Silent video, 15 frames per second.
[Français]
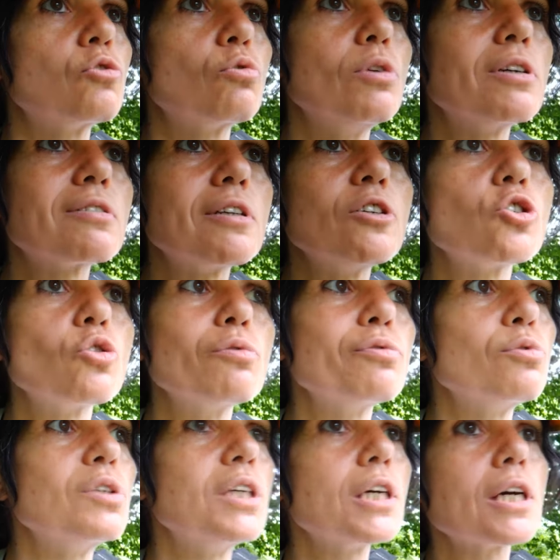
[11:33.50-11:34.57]
Tu laisses les gens
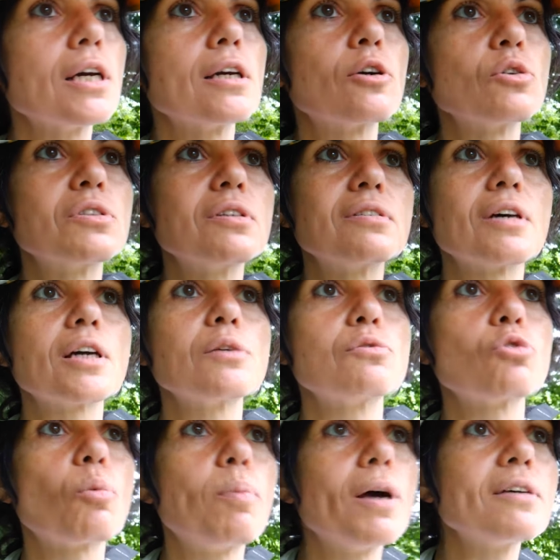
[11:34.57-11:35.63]
venir et quand ils arrivent
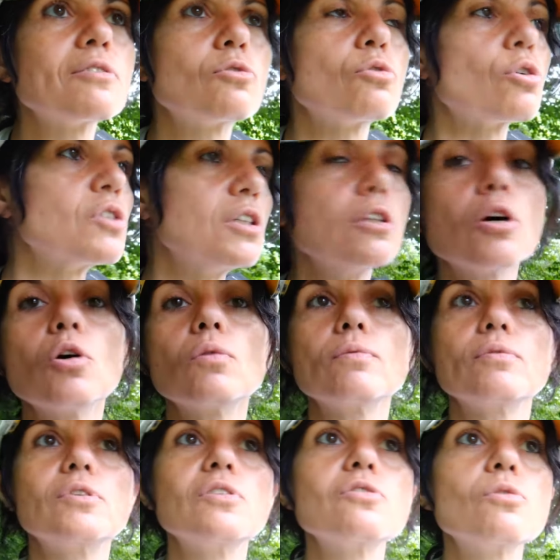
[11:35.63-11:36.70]
sur place, tu leur dis non,
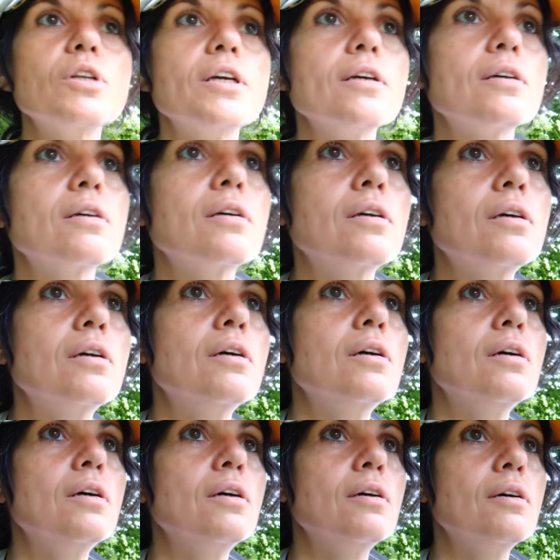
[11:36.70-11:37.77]
désolé,
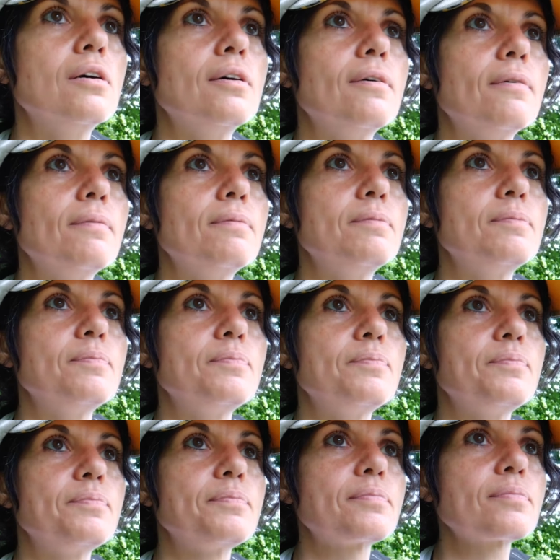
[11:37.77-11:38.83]
tout est, tout
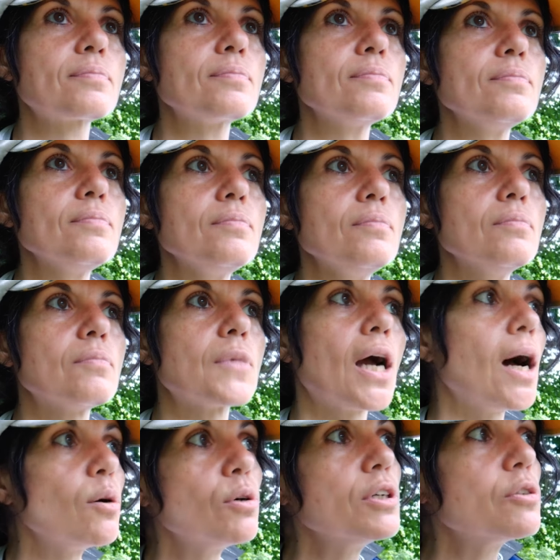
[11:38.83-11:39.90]
cadenassé, trois fois.
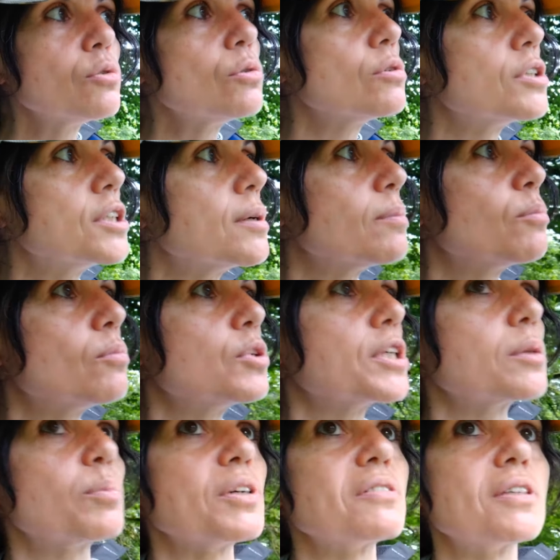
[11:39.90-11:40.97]
Ah ouais, non, il y a
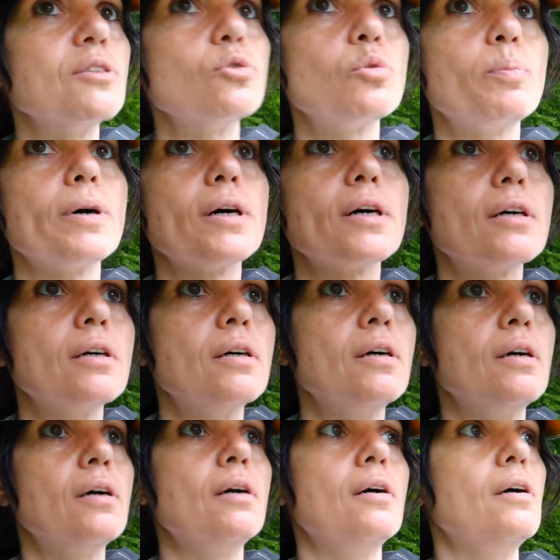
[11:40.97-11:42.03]
moyen de passer nulle part.
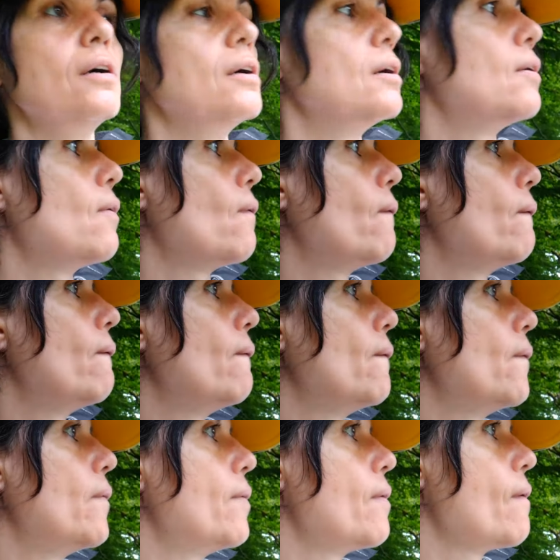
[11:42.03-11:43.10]
On va forcer, mais
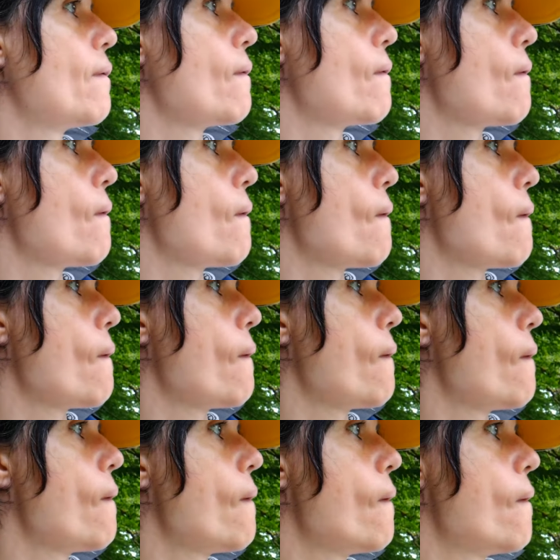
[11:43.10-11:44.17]
je veux dire,
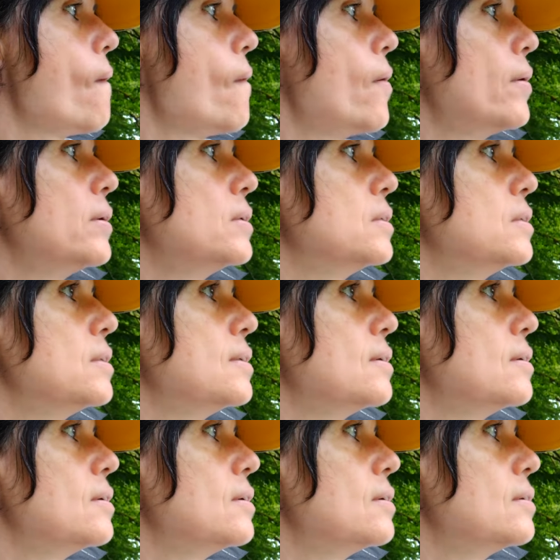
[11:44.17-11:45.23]
euh, allez, on est reparti pour
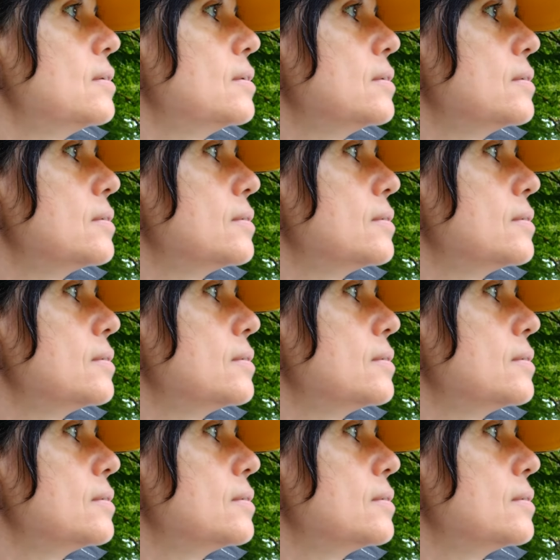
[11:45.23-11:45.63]
remonter.